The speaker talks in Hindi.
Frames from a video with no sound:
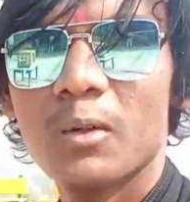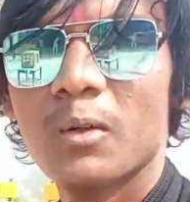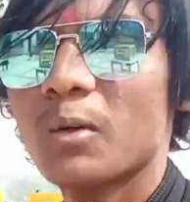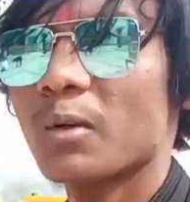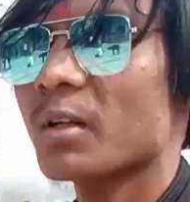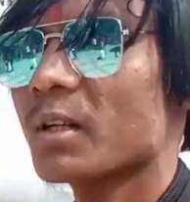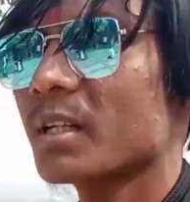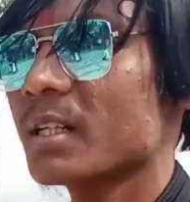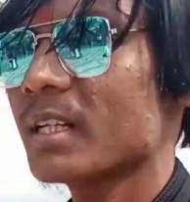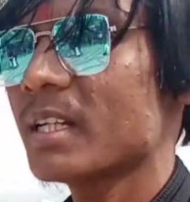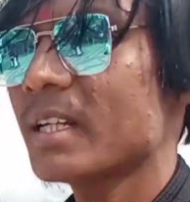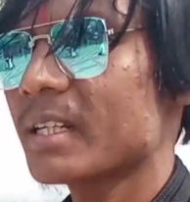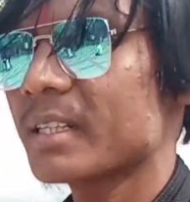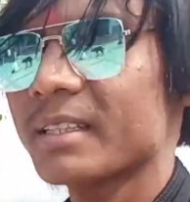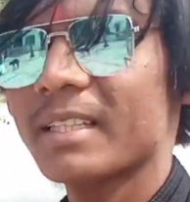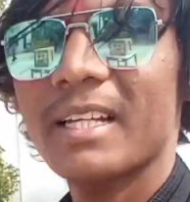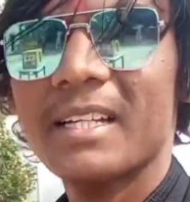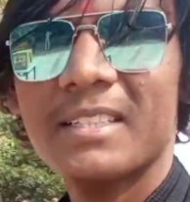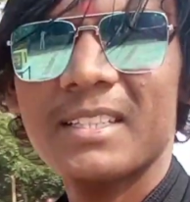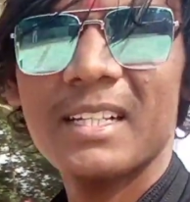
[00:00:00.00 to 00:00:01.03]
और
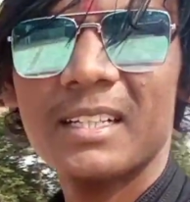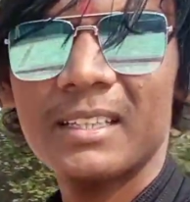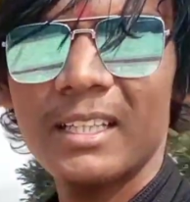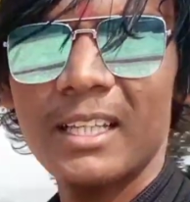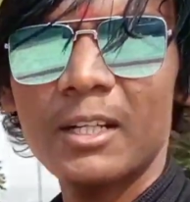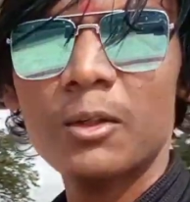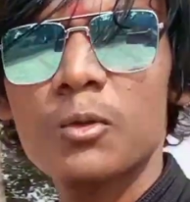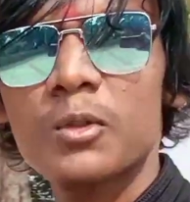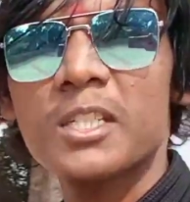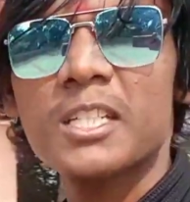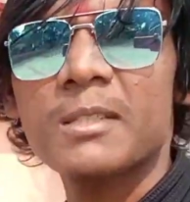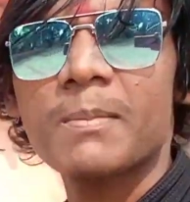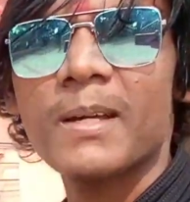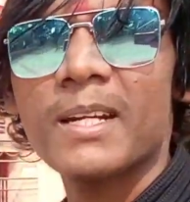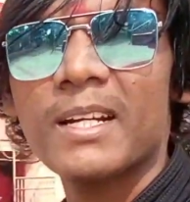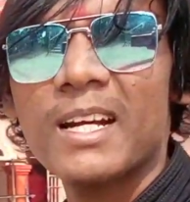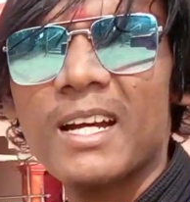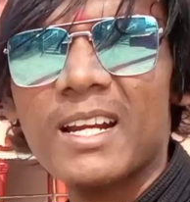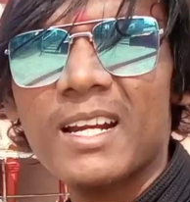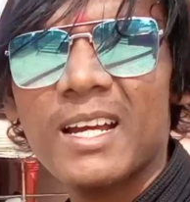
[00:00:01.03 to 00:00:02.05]
देख सकते हैं कुछ इस
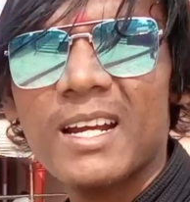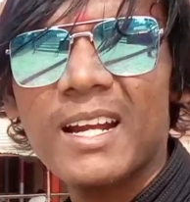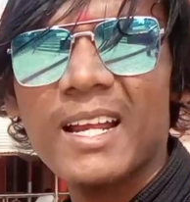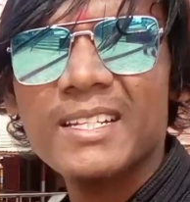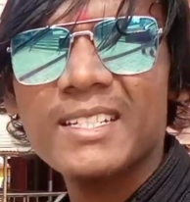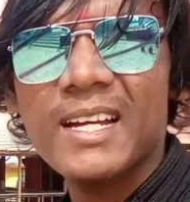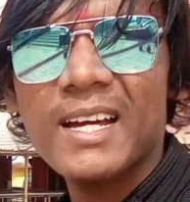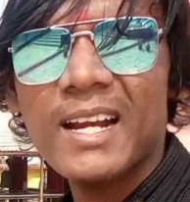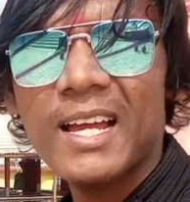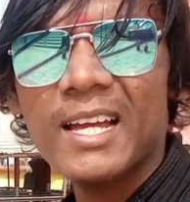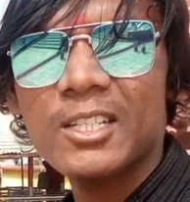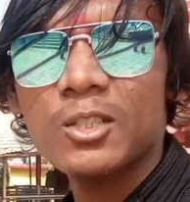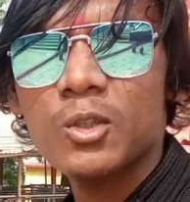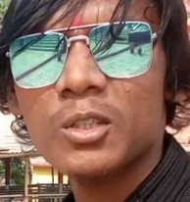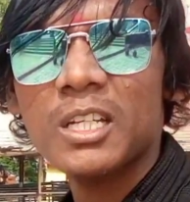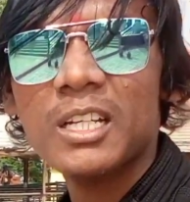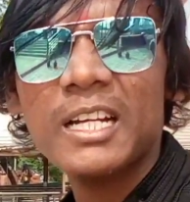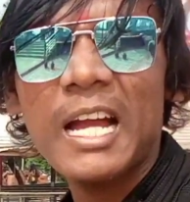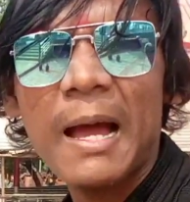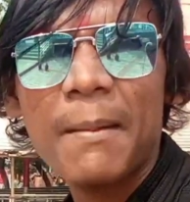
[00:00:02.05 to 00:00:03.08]
प्रकार का नज़ारा है
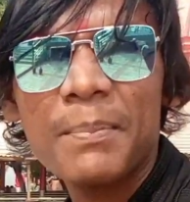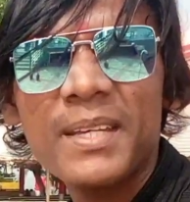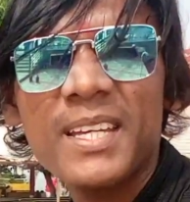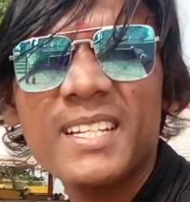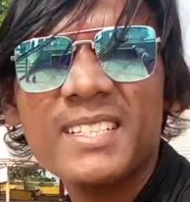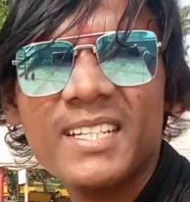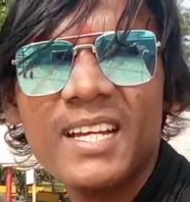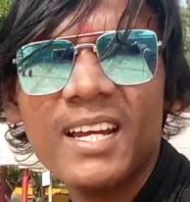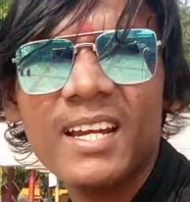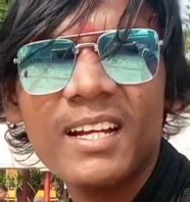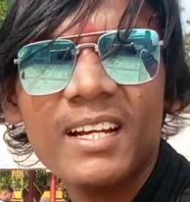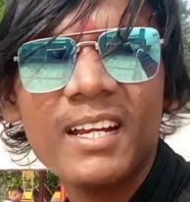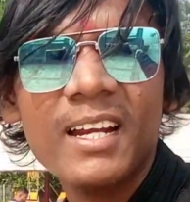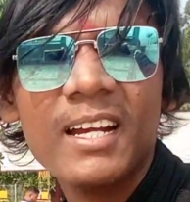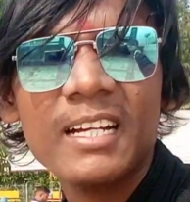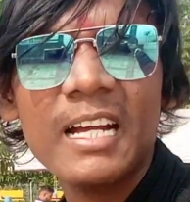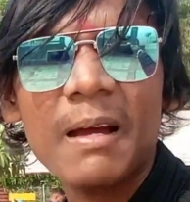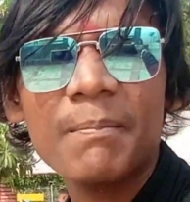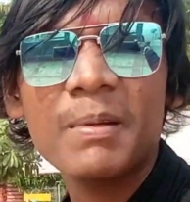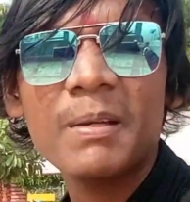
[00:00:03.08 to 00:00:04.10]
जो कि काफ़ी अच्छा लग
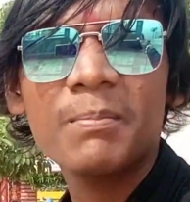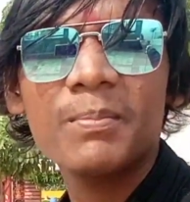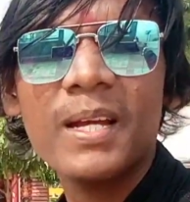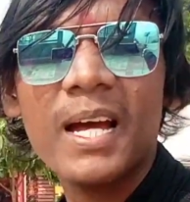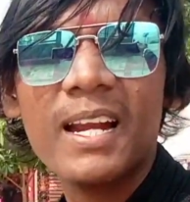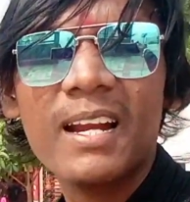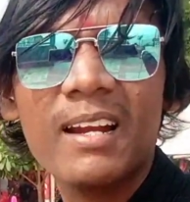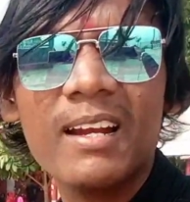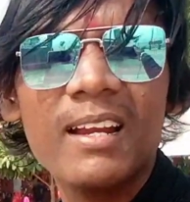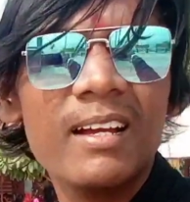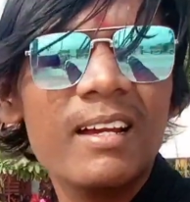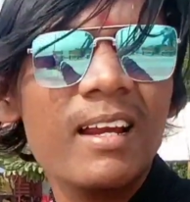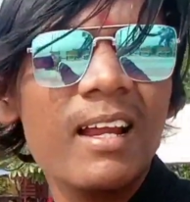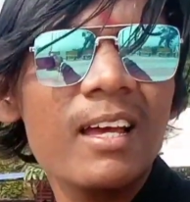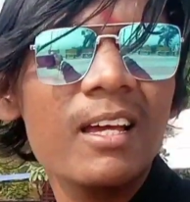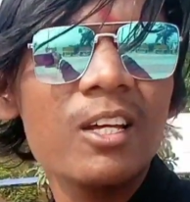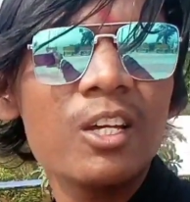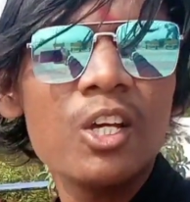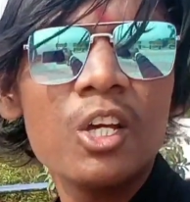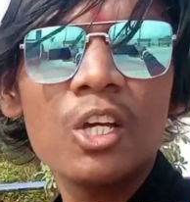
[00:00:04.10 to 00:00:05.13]
रहा है काफ़ी प्यारा लग
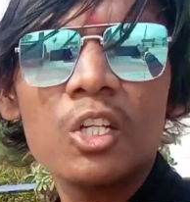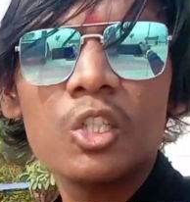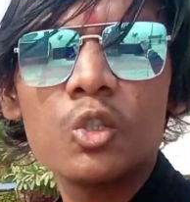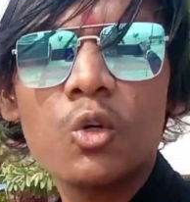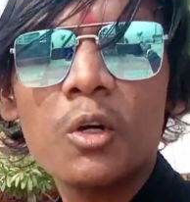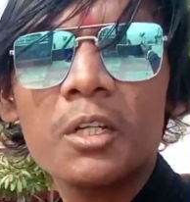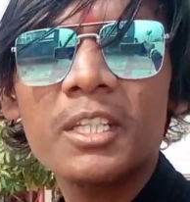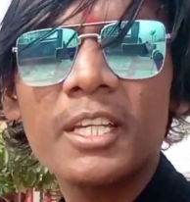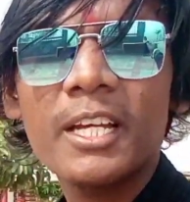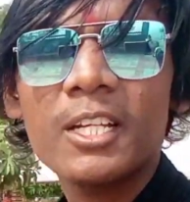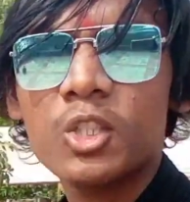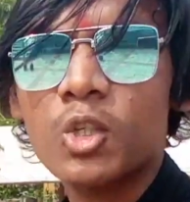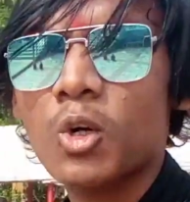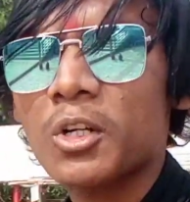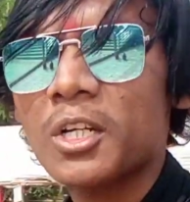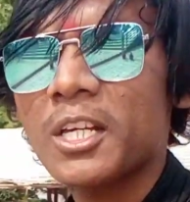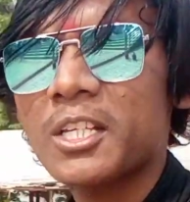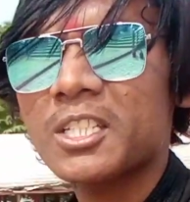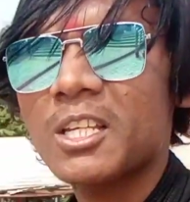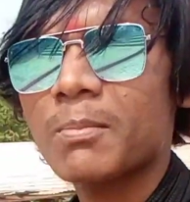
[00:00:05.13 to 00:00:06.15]
रहा है जो कि एक
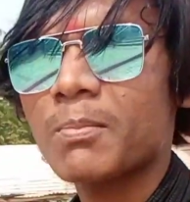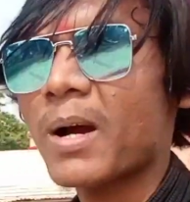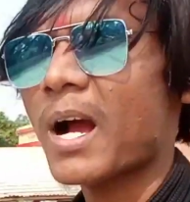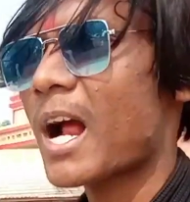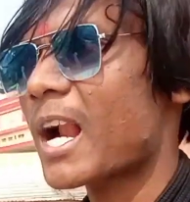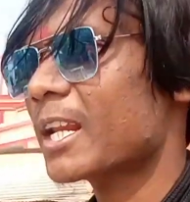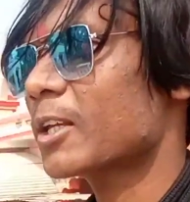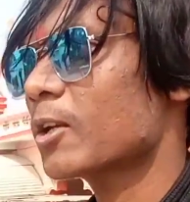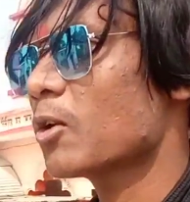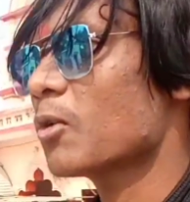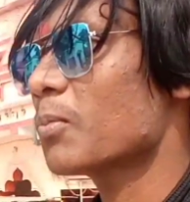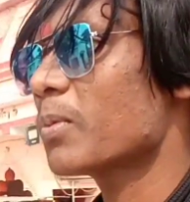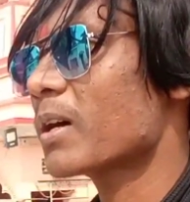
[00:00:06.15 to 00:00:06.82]
छोटे से पहाड़ के